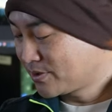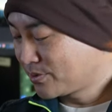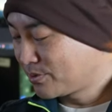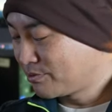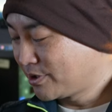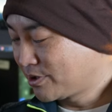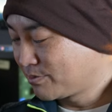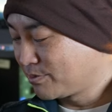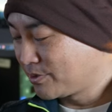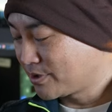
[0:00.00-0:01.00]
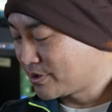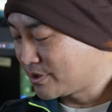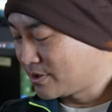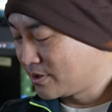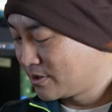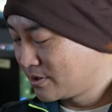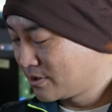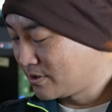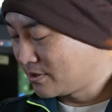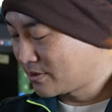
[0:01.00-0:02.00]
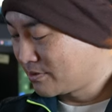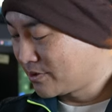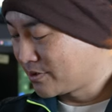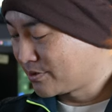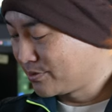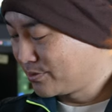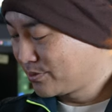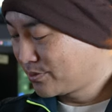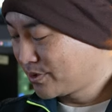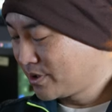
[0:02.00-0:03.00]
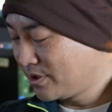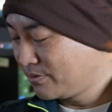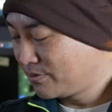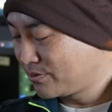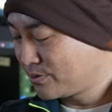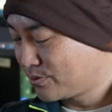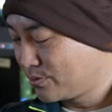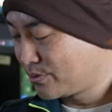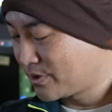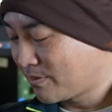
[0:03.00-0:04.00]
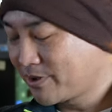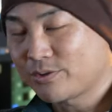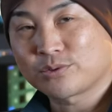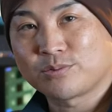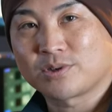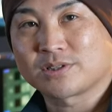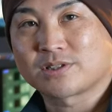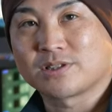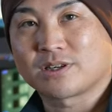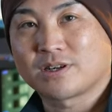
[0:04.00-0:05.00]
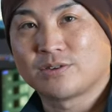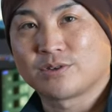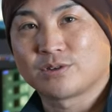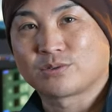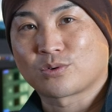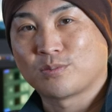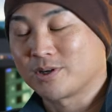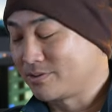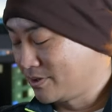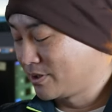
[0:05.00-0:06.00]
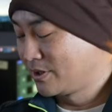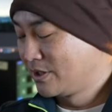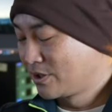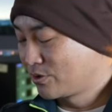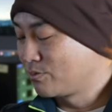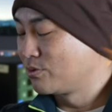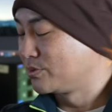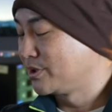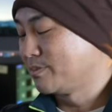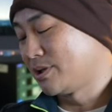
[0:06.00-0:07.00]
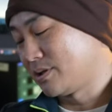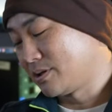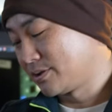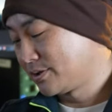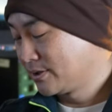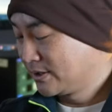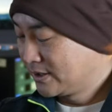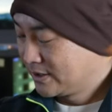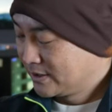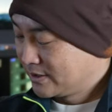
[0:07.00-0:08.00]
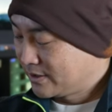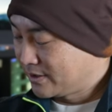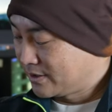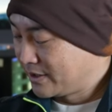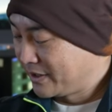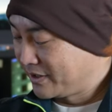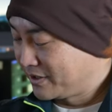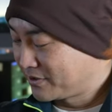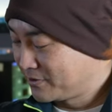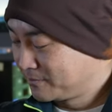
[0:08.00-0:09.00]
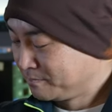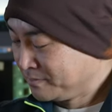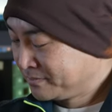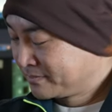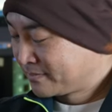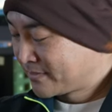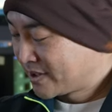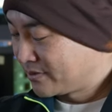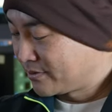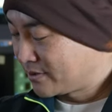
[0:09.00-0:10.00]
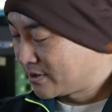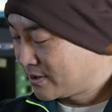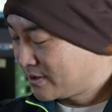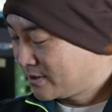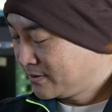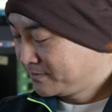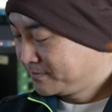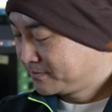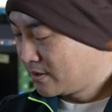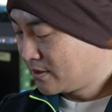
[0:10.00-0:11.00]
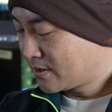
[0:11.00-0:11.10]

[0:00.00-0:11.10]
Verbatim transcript: スのところはいつも私、えー、使わないですけど、オート AF 補助光、これたまにオートフォーカス聞いて赤いの出ると困るんで、これも振ります。えーと、それから、イ